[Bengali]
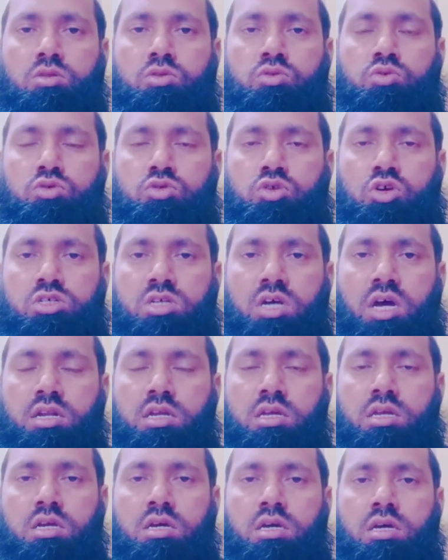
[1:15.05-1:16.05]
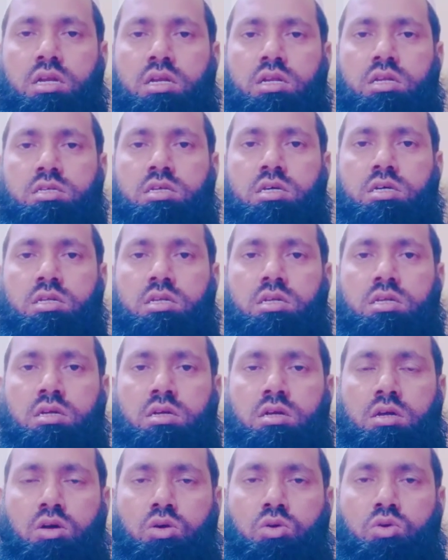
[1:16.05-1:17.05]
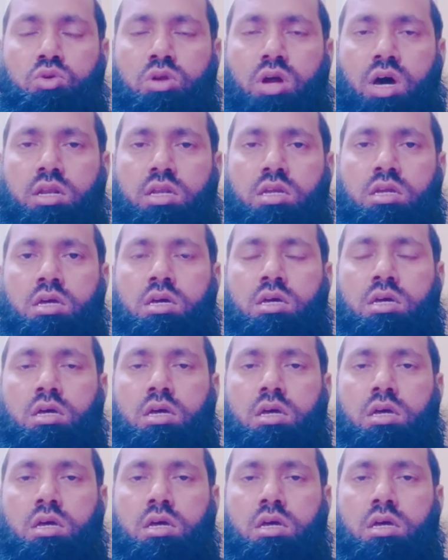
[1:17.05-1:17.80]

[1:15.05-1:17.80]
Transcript: দুর্দশা নিয়ে নিজের গুণা নিয়ে